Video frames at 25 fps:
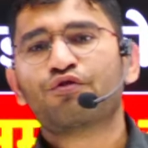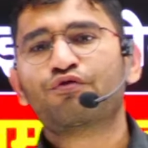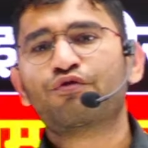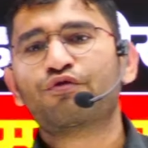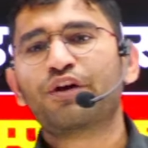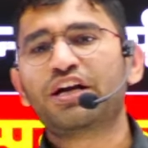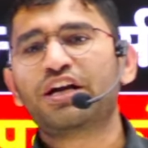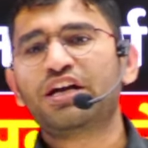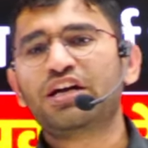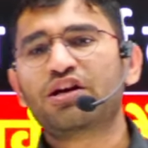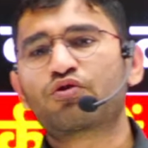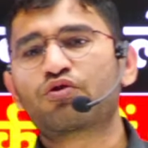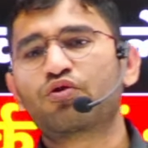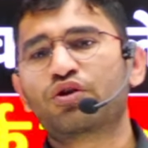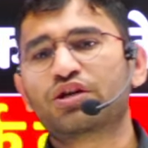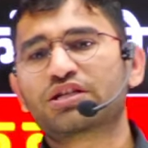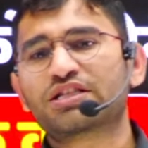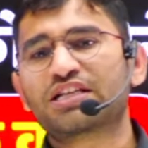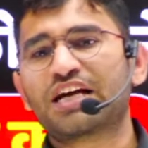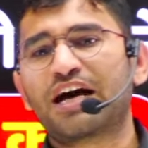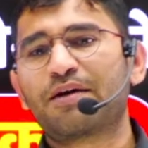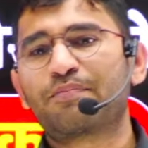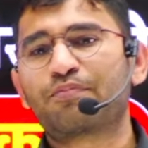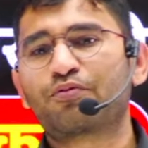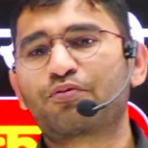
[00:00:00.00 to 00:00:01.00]
वही
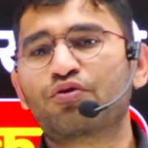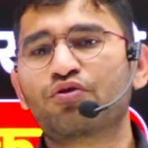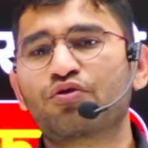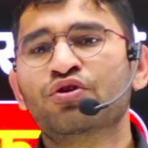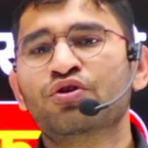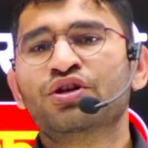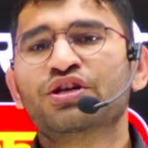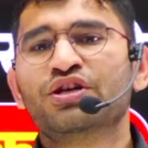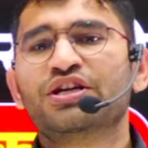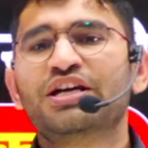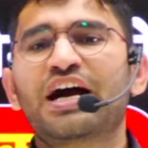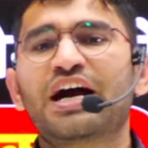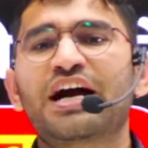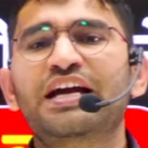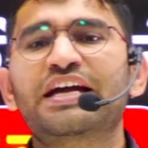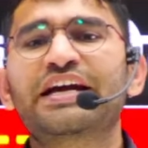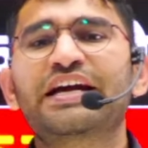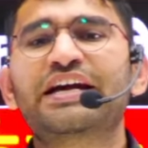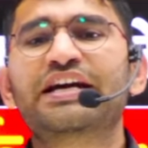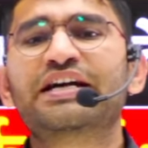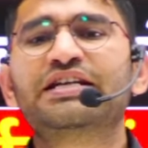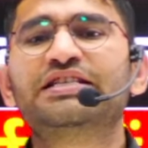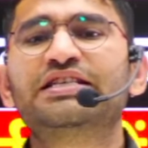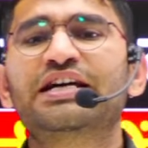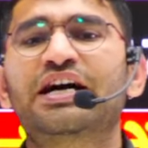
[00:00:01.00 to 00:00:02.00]
कोर्स आपको यहाँ
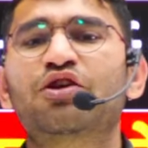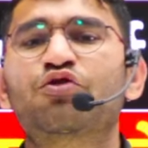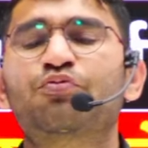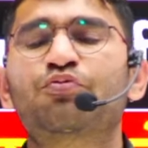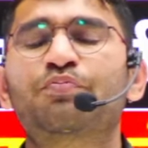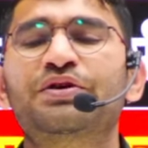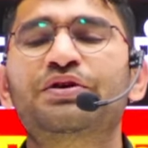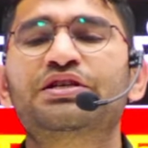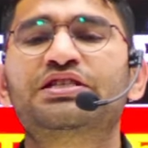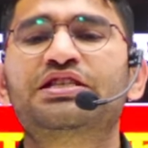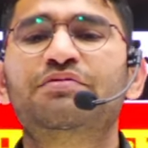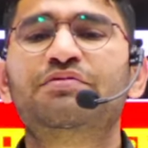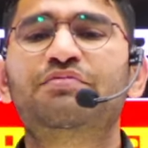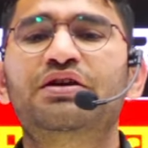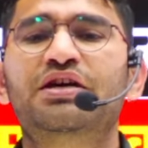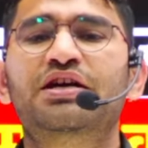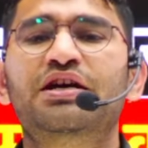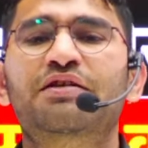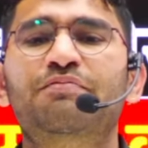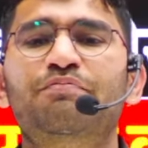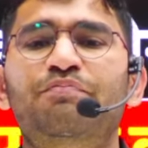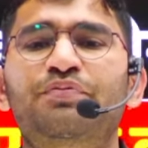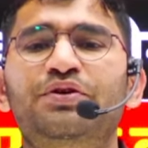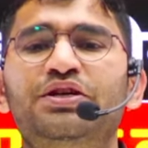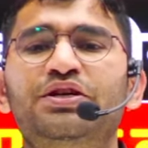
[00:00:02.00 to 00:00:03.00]
एक हज़ार रुपये से भी
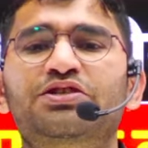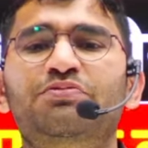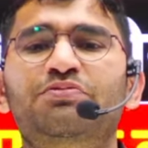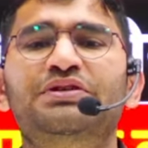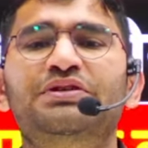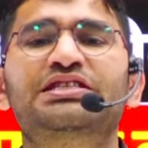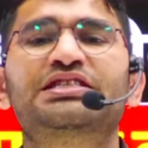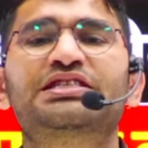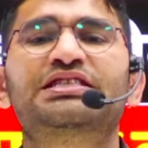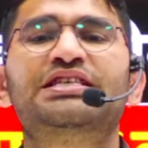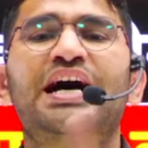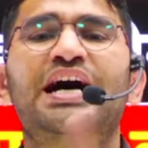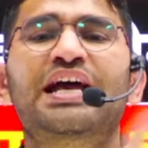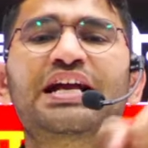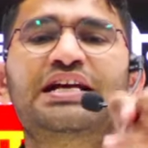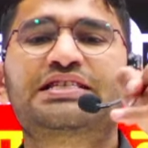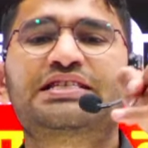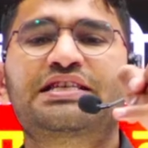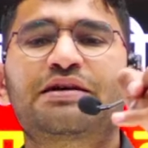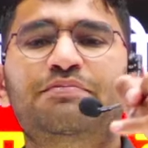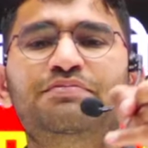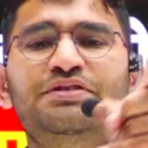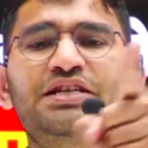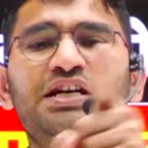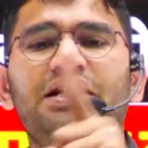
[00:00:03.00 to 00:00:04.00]
कम फीस में सारे
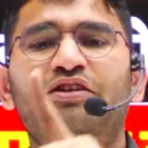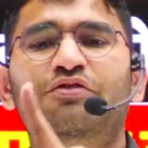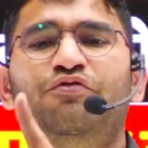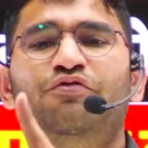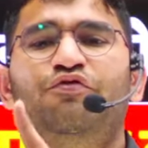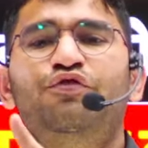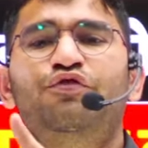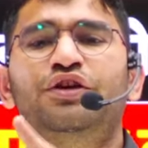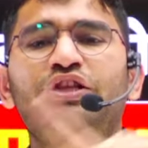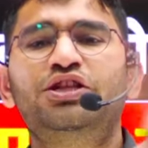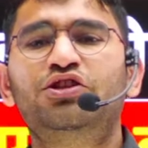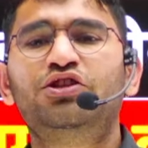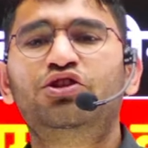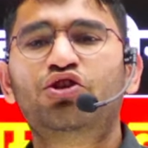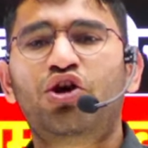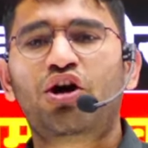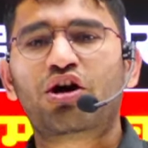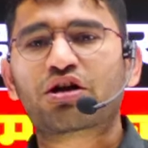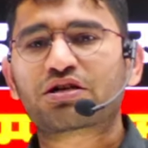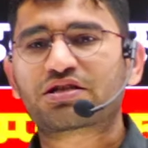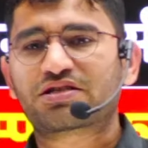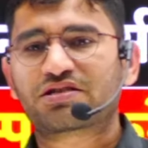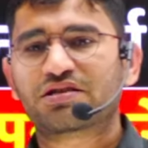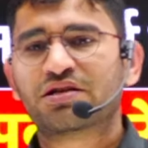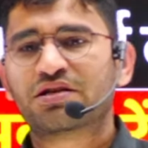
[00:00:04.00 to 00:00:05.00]
सब्जेक्ट विद
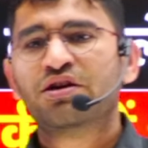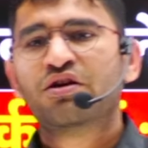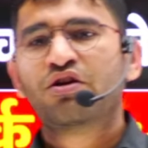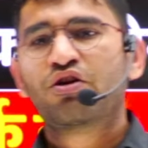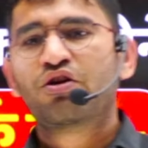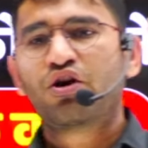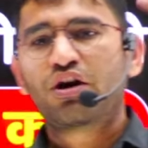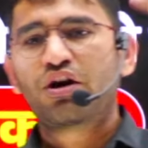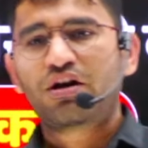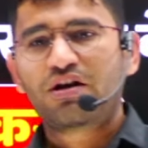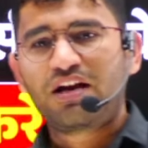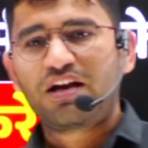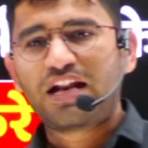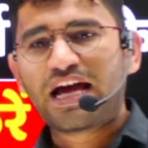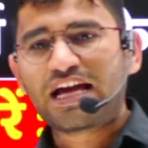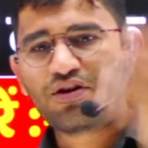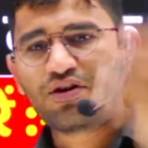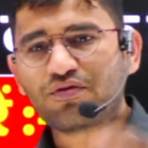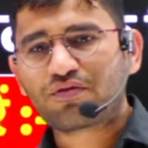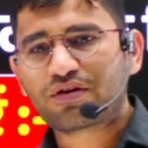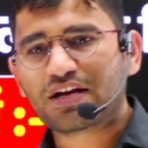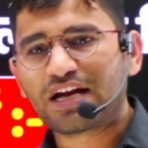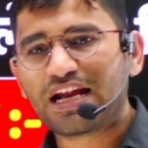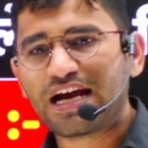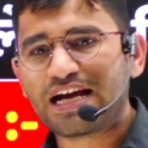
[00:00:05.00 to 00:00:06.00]
नोट्स और
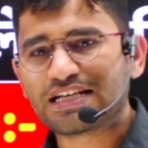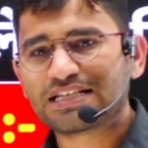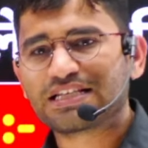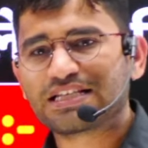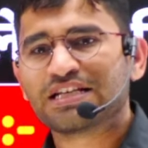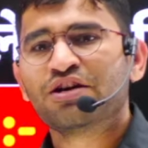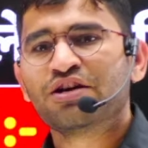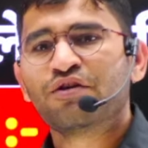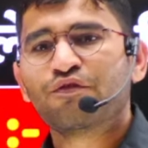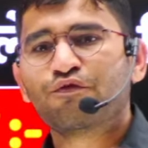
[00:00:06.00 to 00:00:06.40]
लाइव क्लास